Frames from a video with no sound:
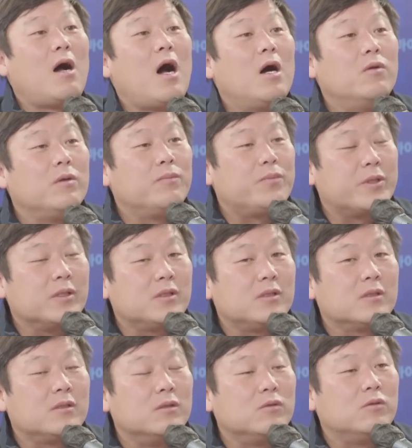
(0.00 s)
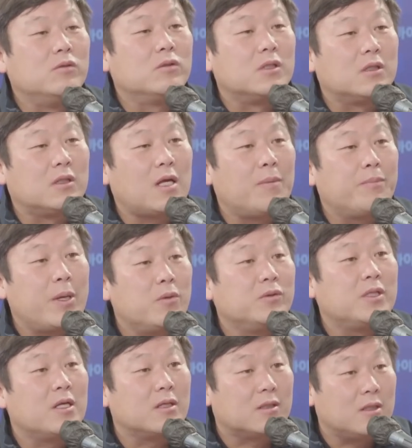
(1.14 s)
전광훈 플러스 극우 극단 폐륜
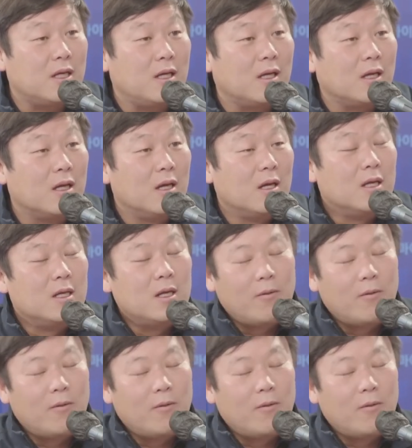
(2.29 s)
세력들이. 네.